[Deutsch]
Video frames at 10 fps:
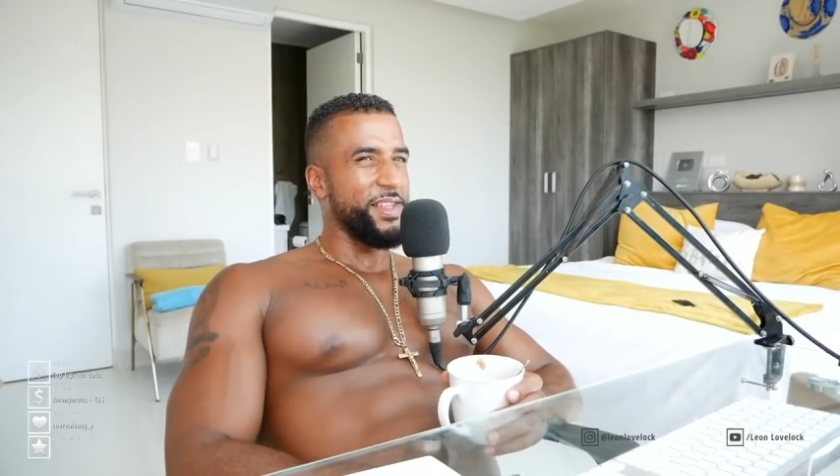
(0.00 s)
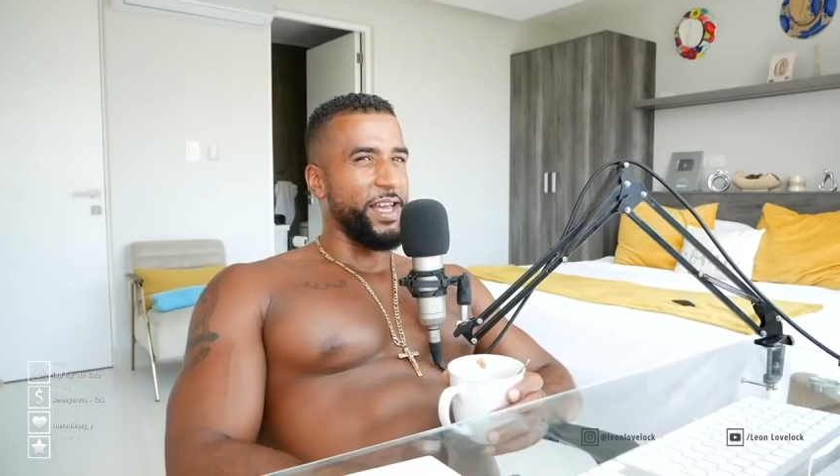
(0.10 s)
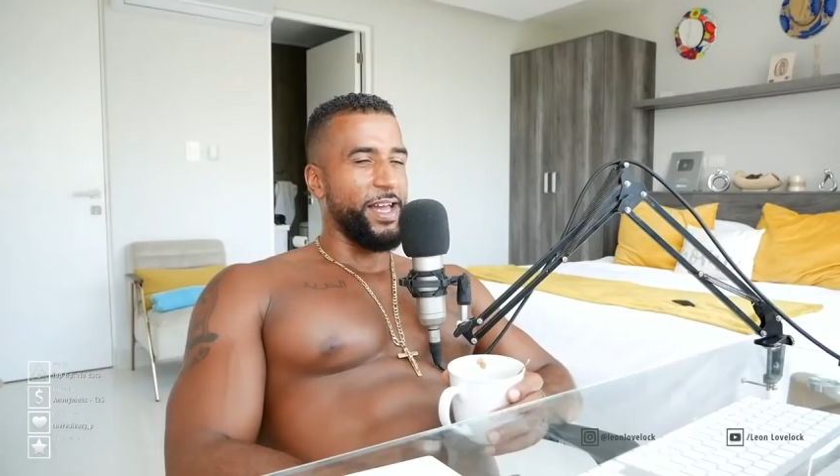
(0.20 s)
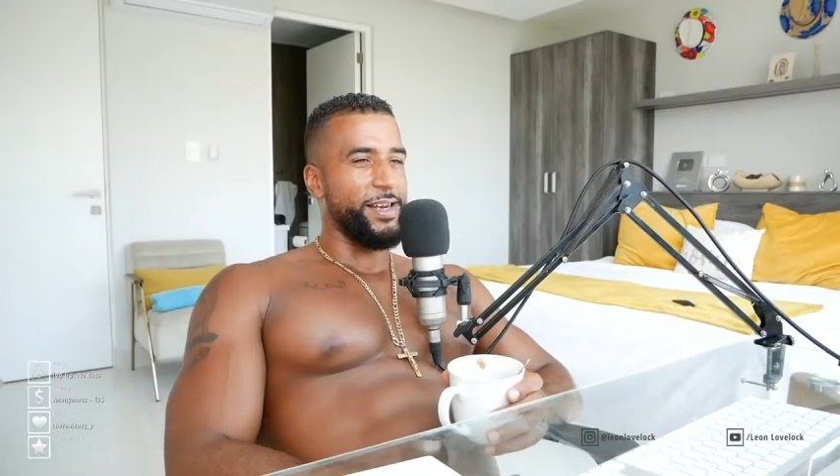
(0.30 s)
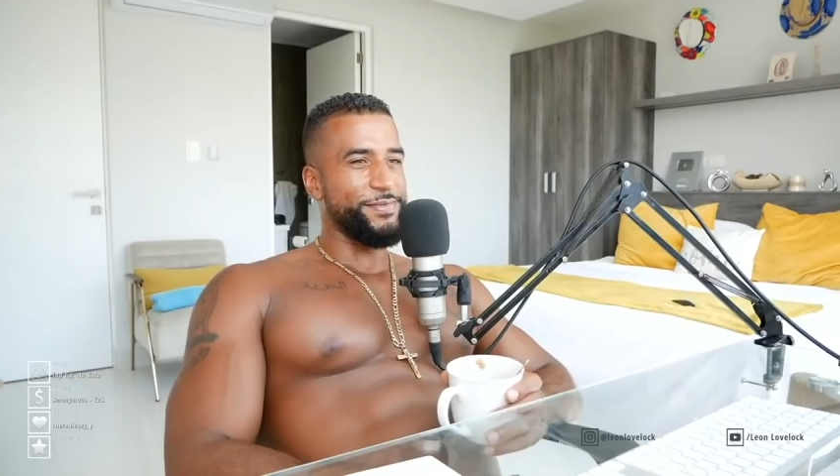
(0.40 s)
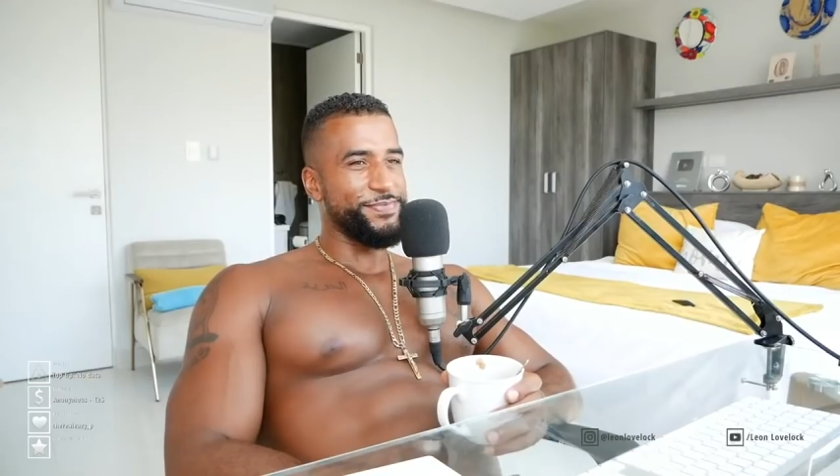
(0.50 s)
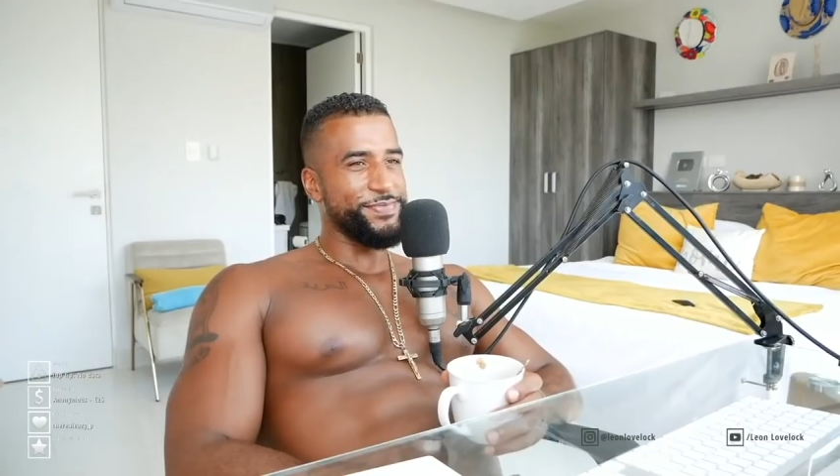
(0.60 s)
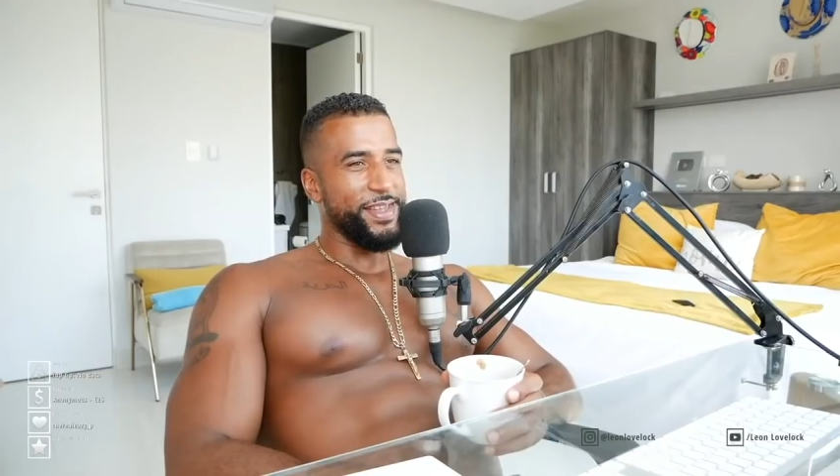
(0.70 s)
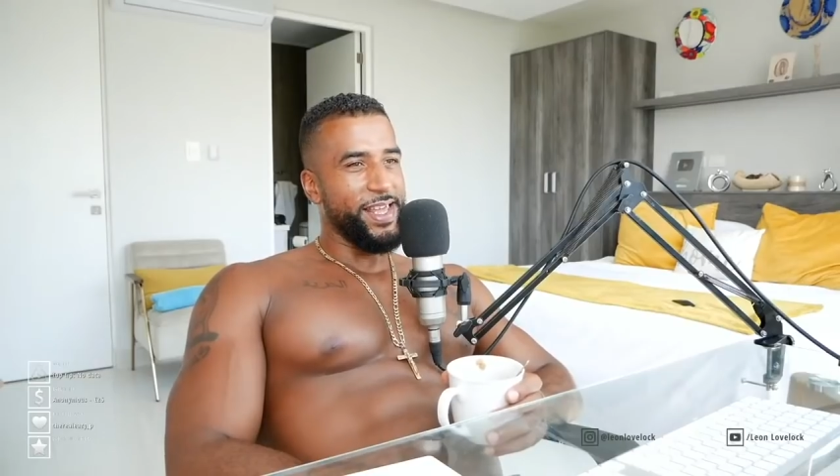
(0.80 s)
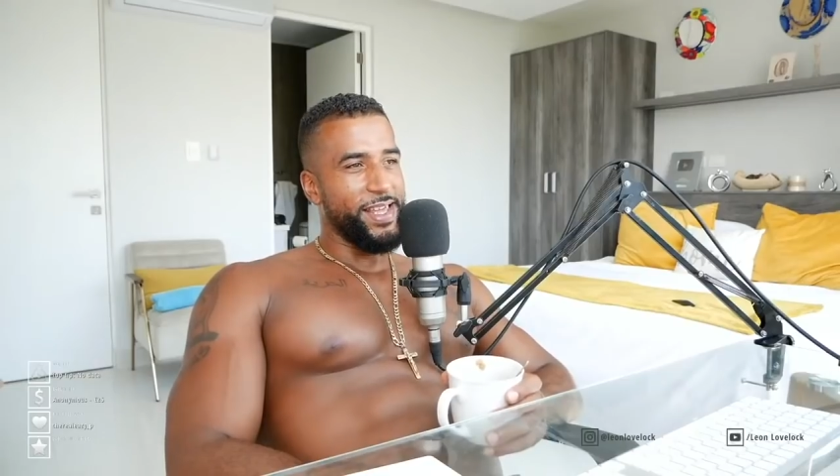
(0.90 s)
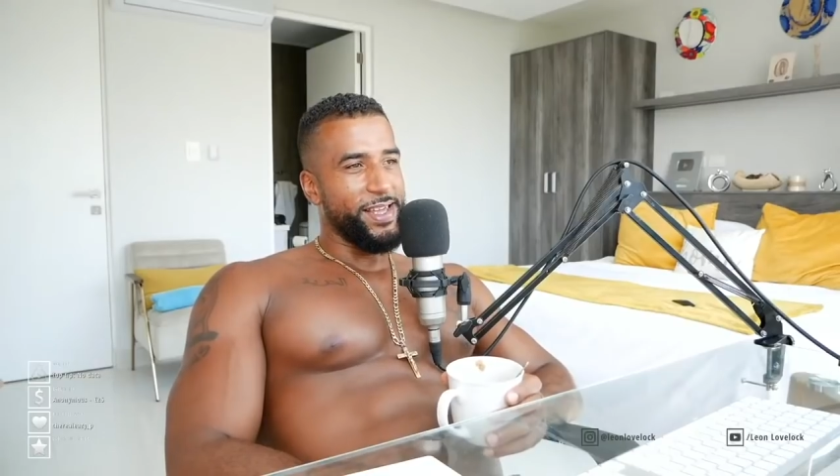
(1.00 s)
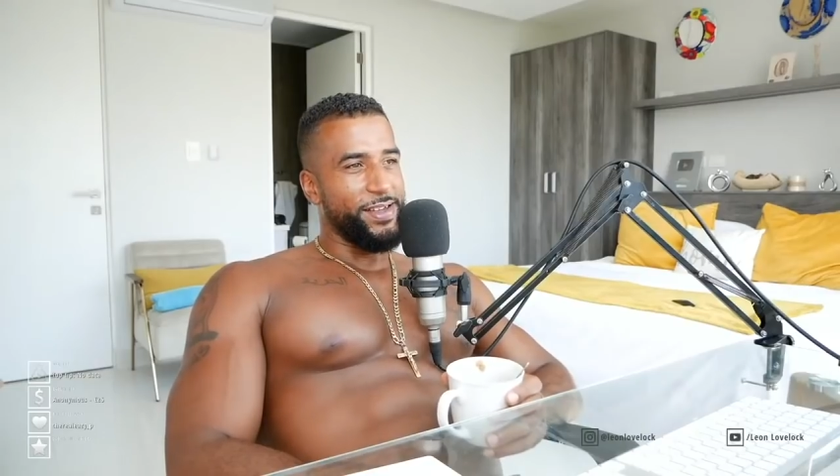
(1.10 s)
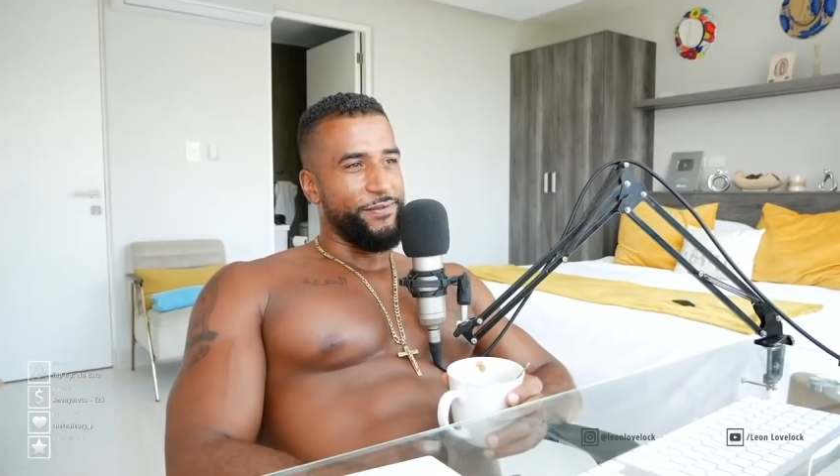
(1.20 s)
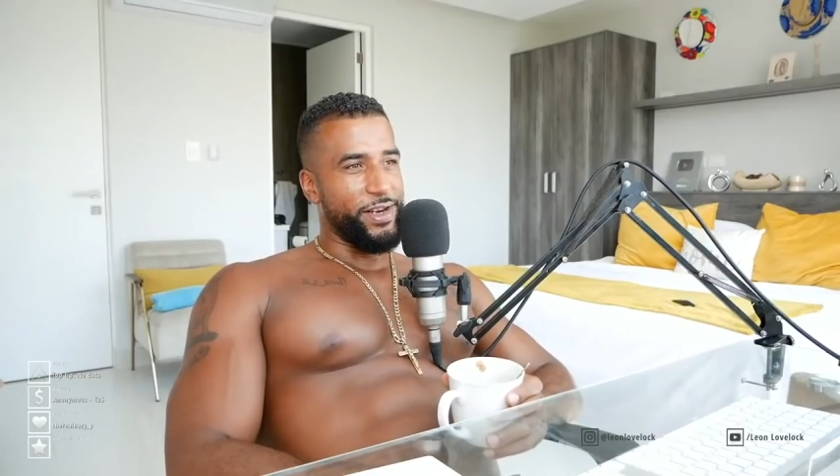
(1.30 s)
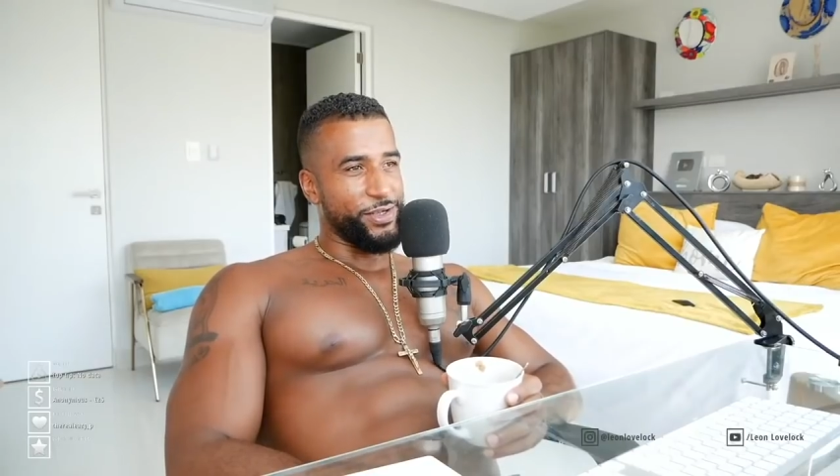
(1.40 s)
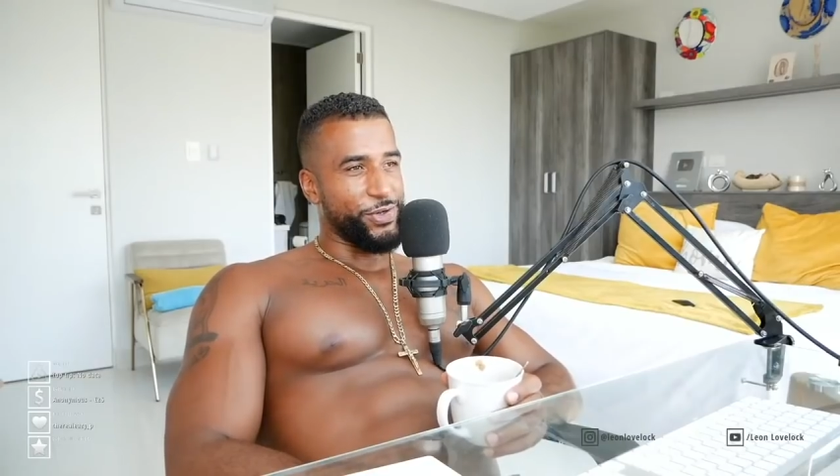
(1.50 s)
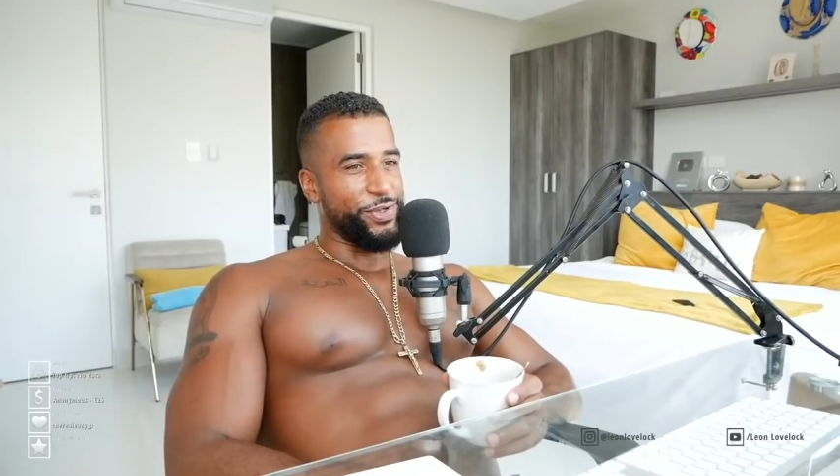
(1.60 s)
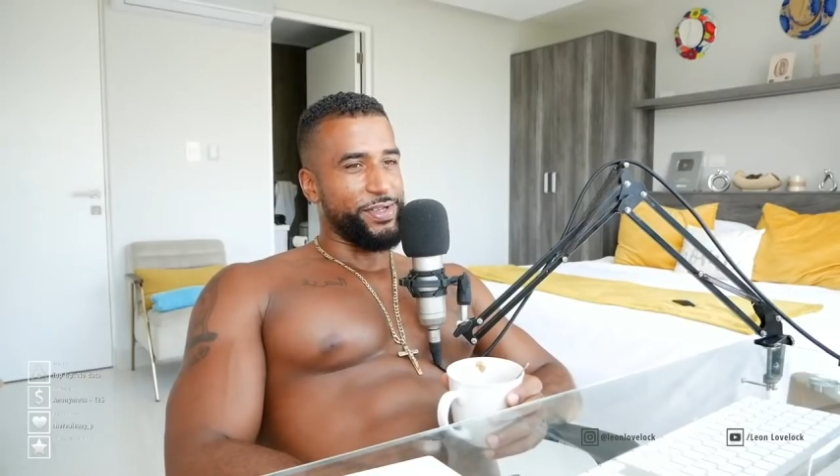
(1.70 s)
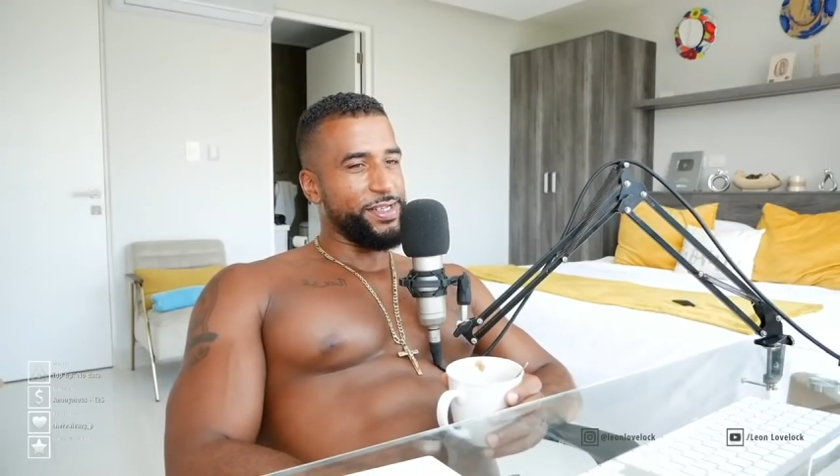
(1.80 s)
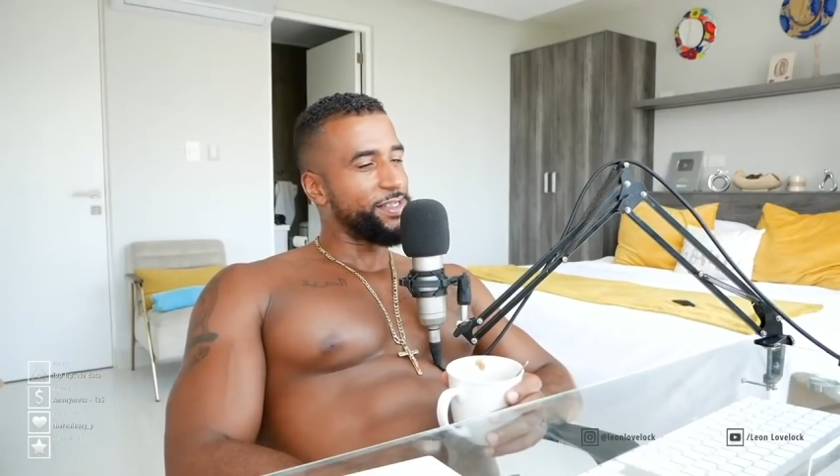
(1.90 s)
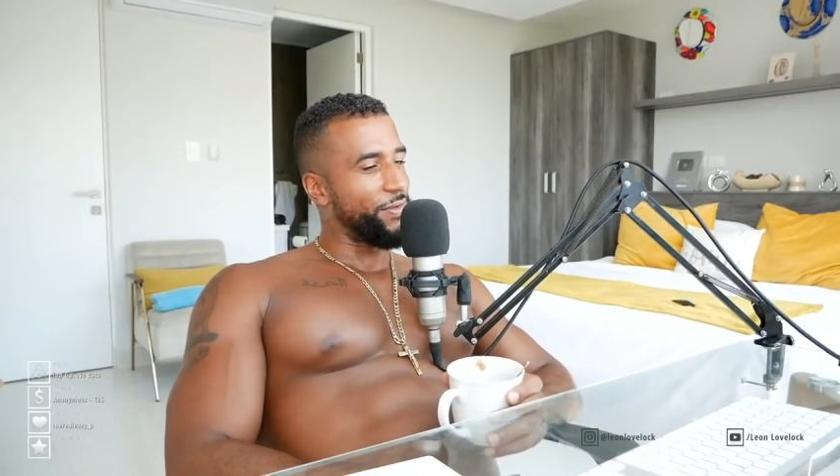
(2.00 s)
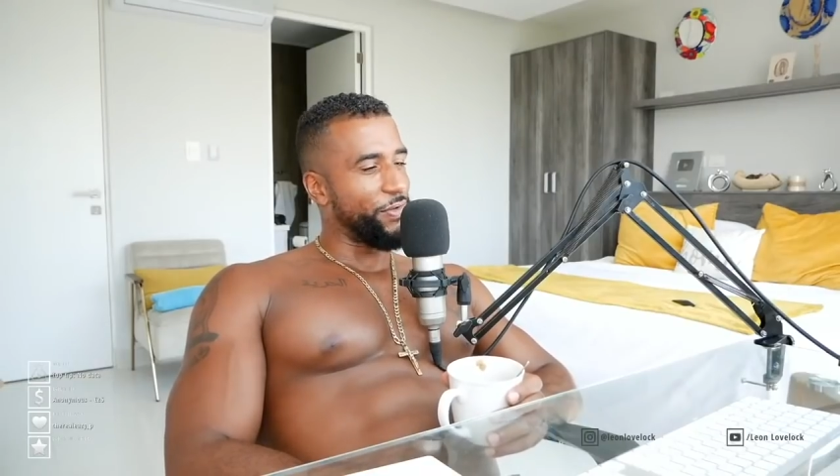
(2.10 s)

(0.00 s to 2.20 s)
Geil. Wenn es heute ist,